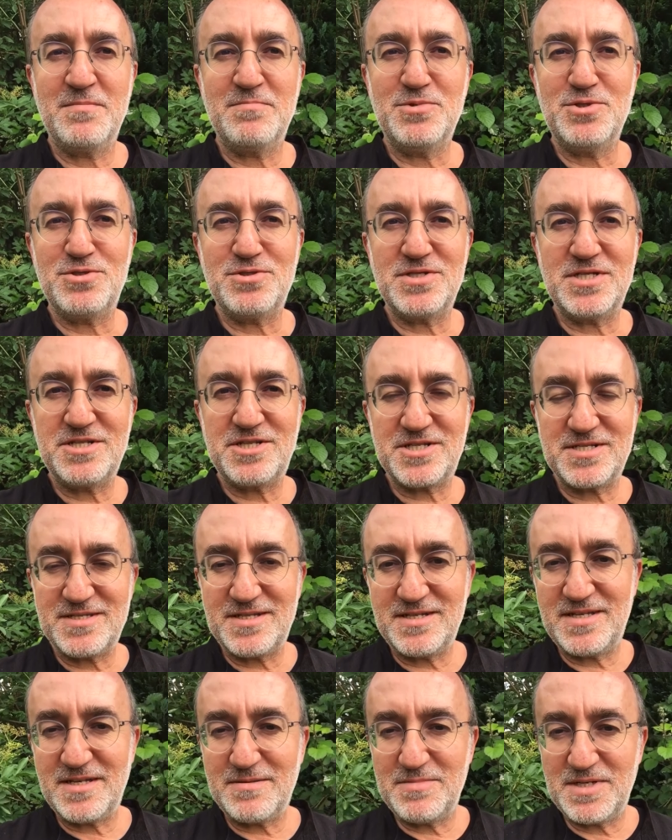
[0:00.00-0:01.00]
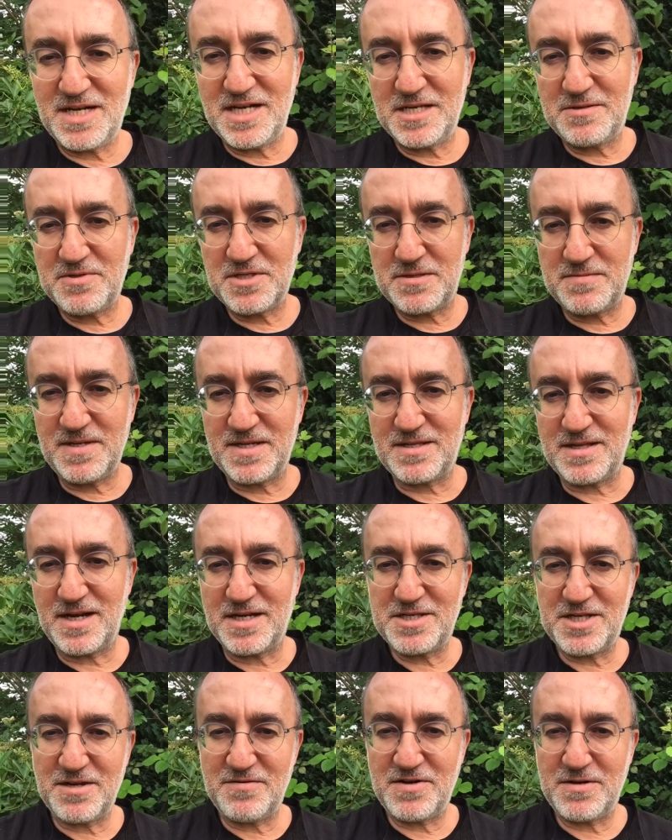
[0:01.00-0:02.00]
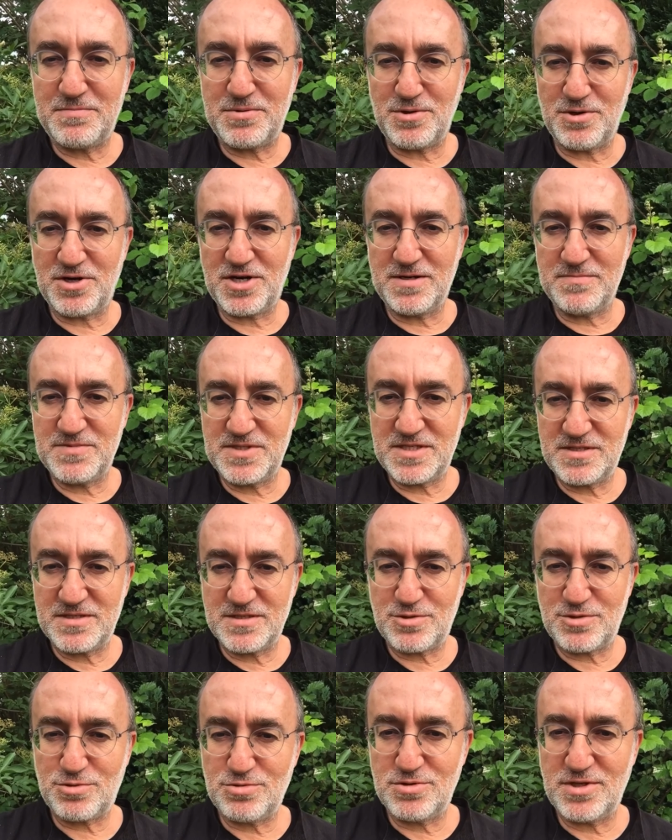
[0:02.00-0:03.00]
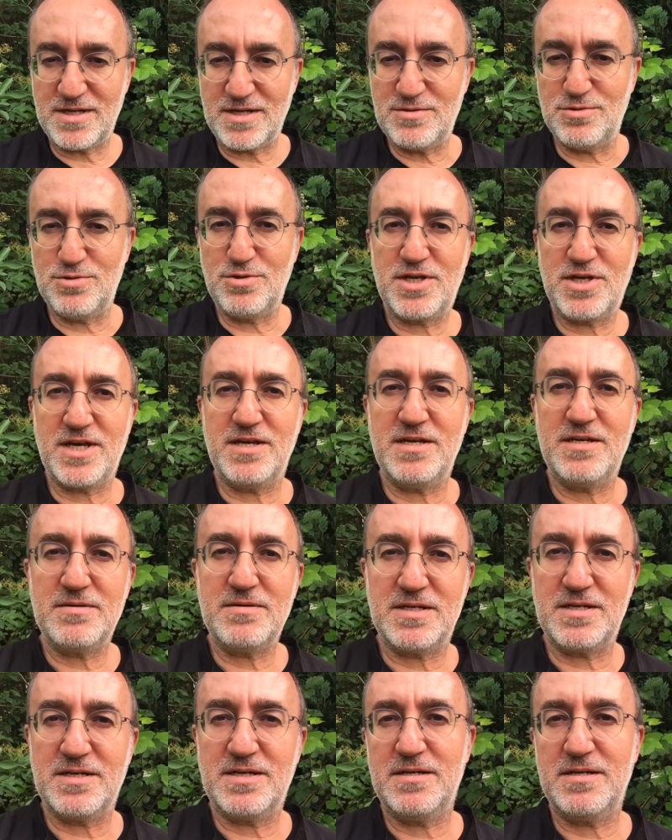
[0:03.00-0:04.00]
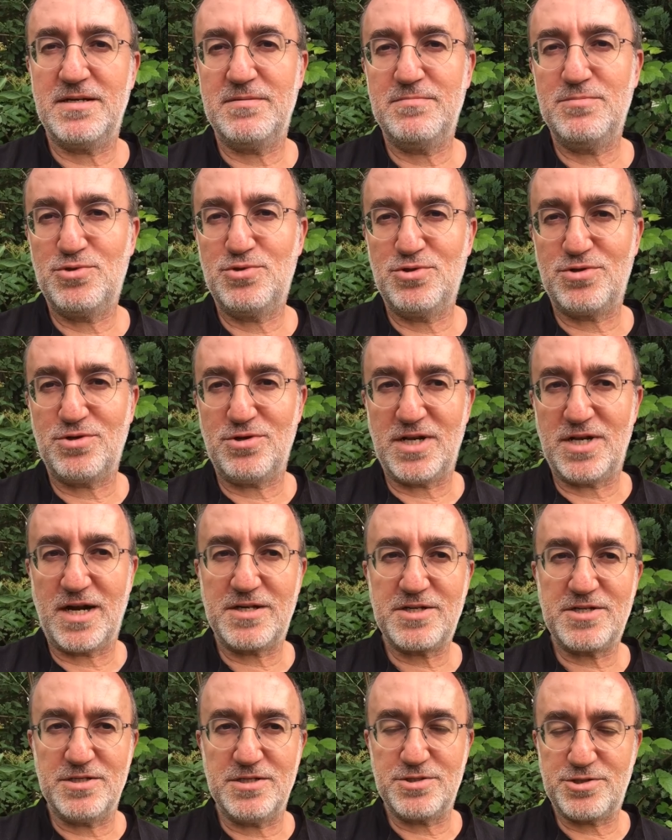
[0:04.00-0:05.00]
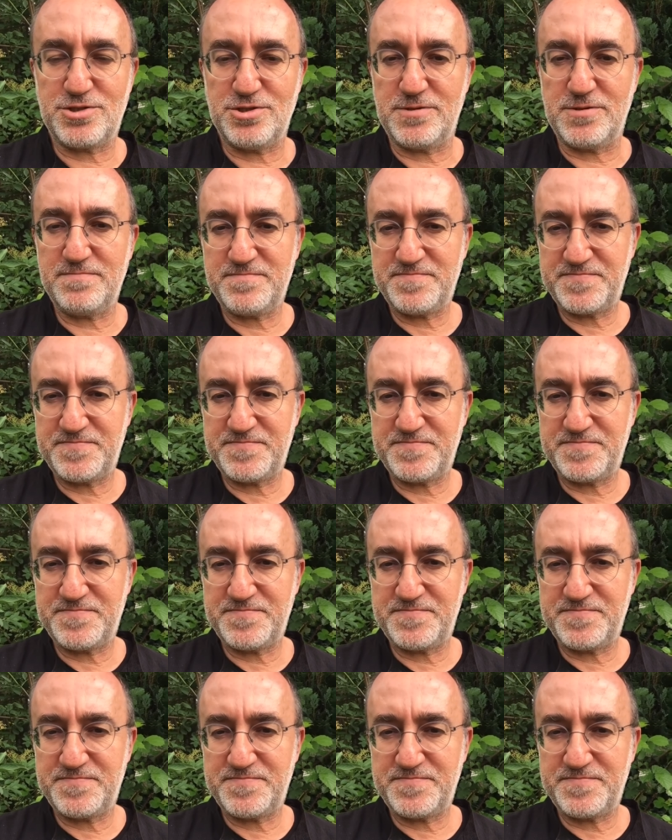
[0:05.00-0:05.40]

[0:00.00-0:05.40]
Bunun dışında da Birleşmiş Milletler Çevre Programı'nın Sudan ülke e, müdürü olarak çalışıyorum.